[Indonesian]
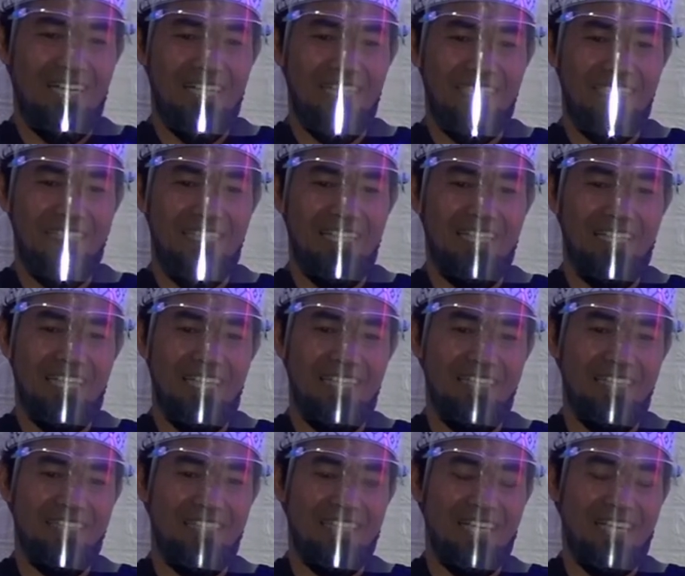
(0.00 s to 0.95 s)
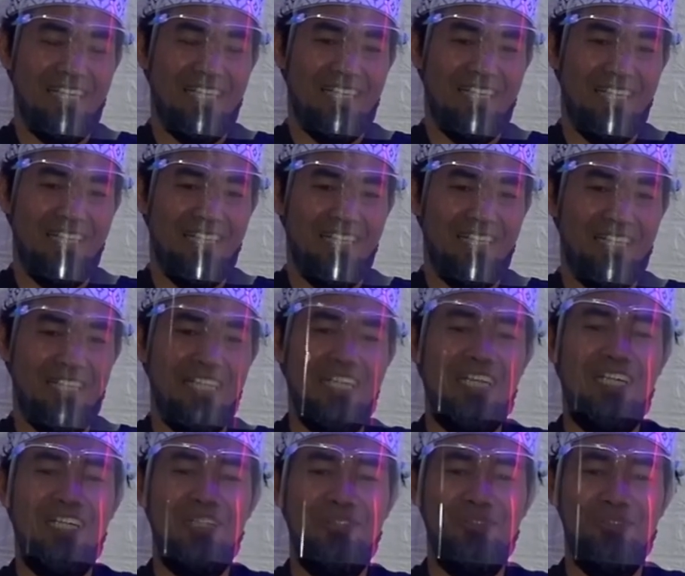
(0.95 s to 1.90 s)
yang lain diterangkan
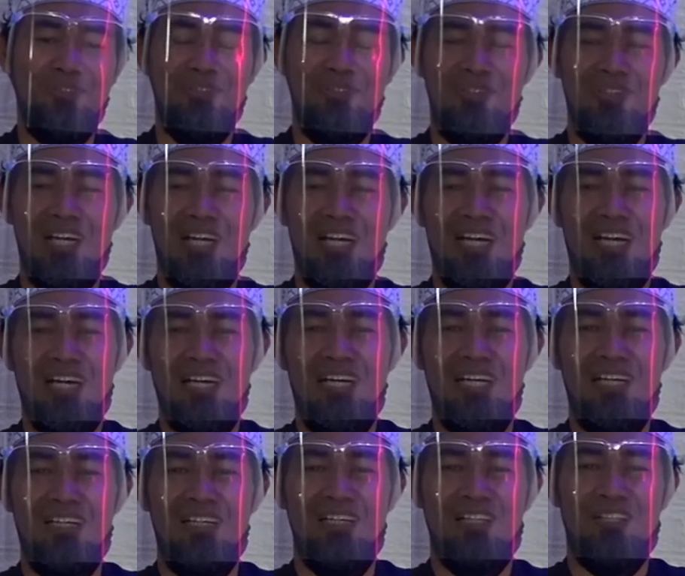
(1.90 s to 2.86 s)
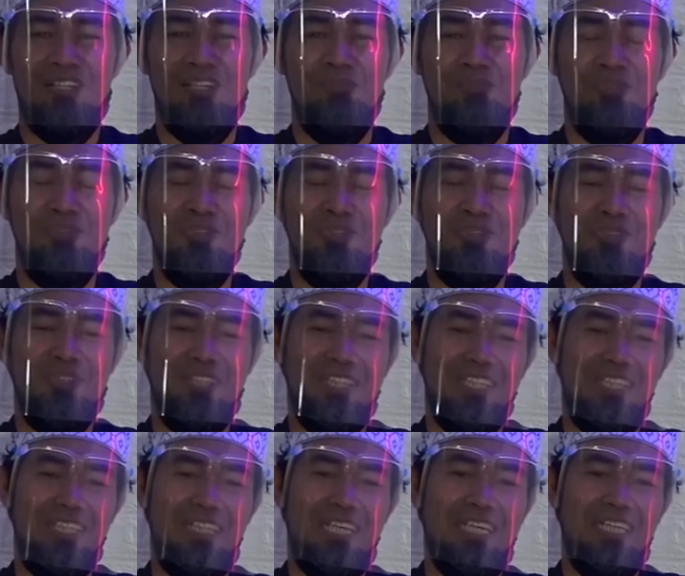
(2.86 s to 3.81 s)
nahnu qarabu
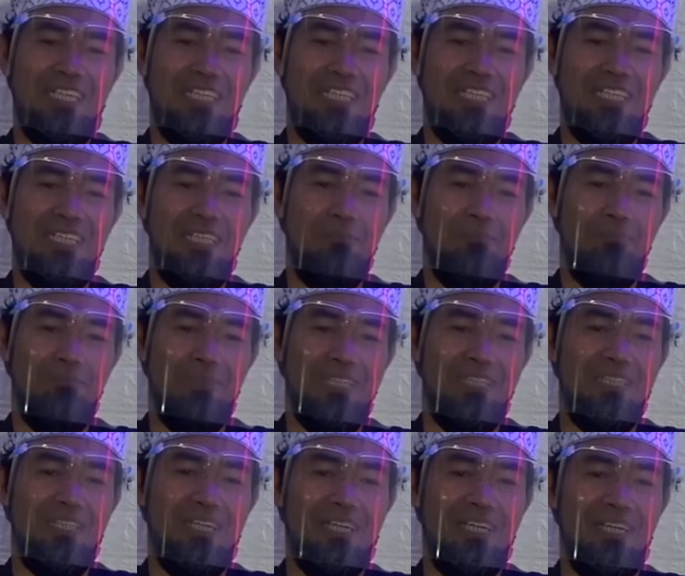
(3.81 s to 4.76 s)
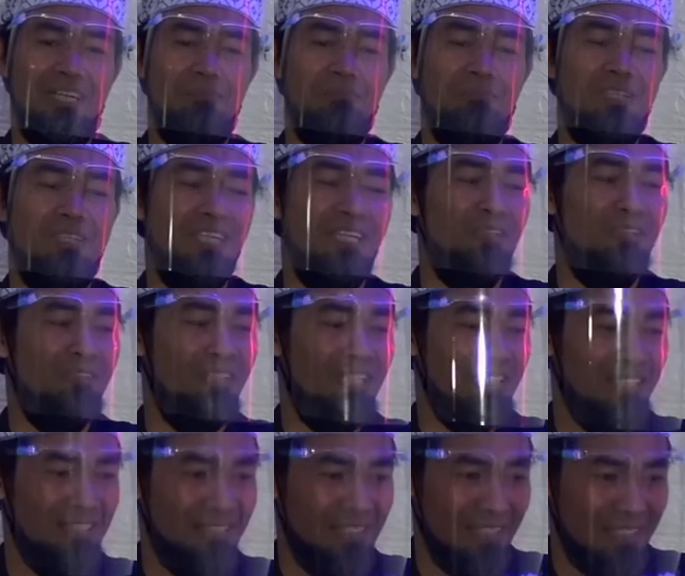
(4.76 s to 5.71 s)
ilaihi min hablil
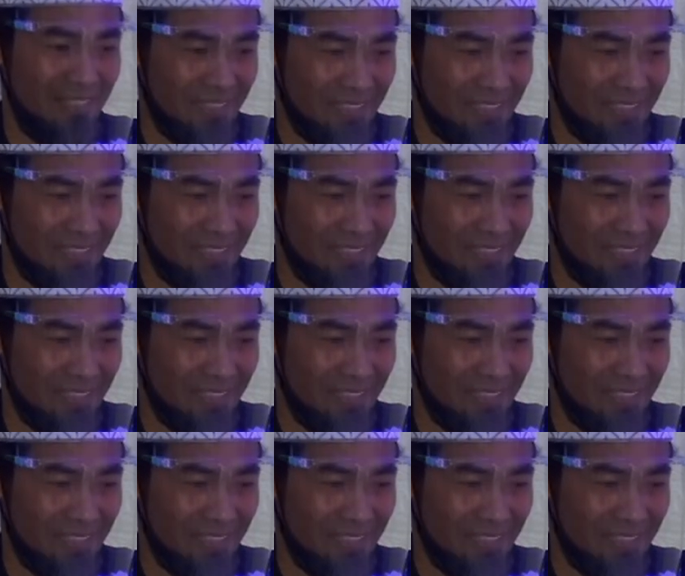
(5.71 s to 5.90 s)
warid